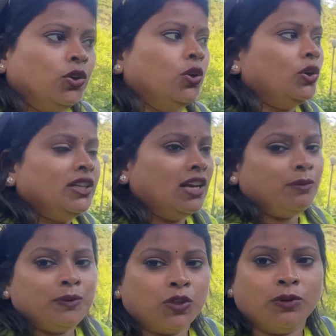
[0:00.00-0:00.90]
और यहाँ पे
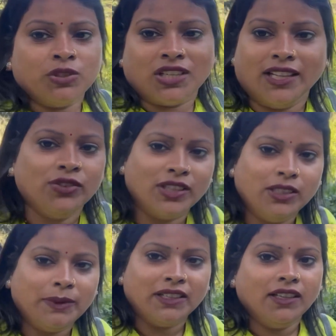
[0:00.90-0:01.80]
भी थोड़ा बहुत चढ़ाई तो करनी
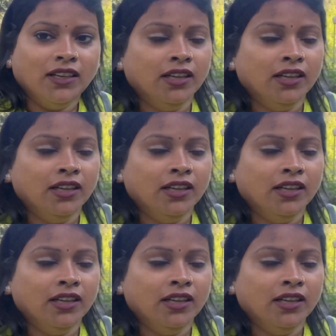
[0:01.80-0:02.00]
पड़ेगी